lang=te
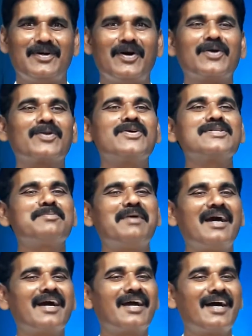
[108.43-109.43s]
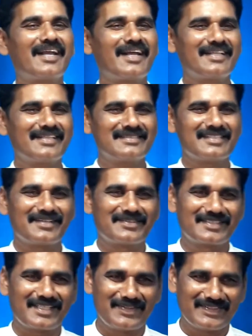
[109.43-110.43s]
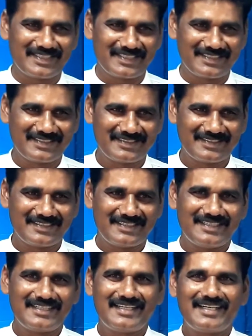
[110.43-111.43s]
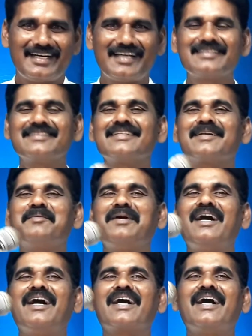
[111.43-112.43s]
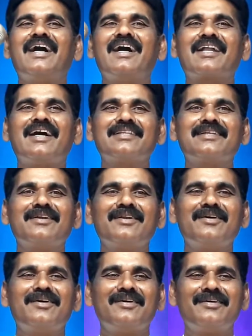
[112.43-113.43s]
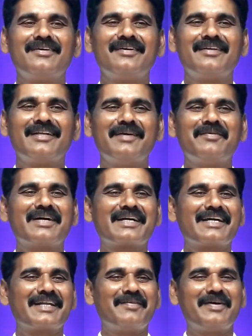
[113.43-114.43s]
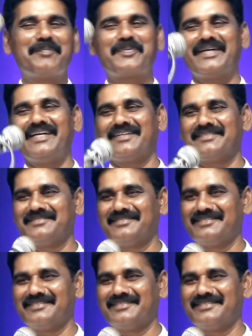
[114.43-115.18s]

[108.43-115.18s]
ఒకరోజు బాగా ఆరాధన జరుగుతూ ఉంది అందరు బాగా ఆరాధనలో నిమగ్నం అయిపోయారు